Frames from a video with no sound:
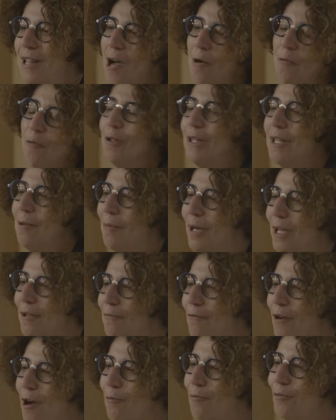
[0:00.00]
où on aimerait
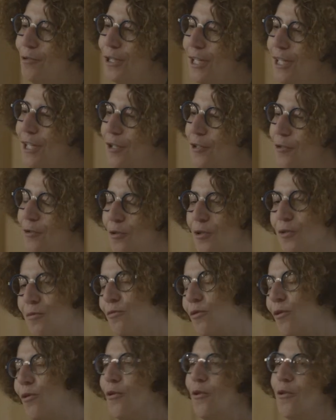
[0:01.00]
voir bouger des choses pour
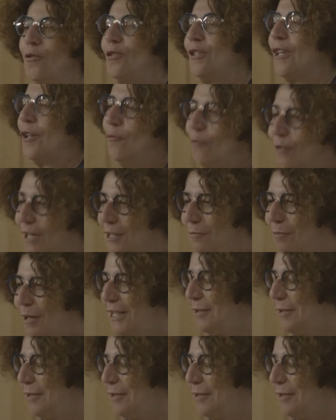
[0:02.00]
que ça ne nous casse pas les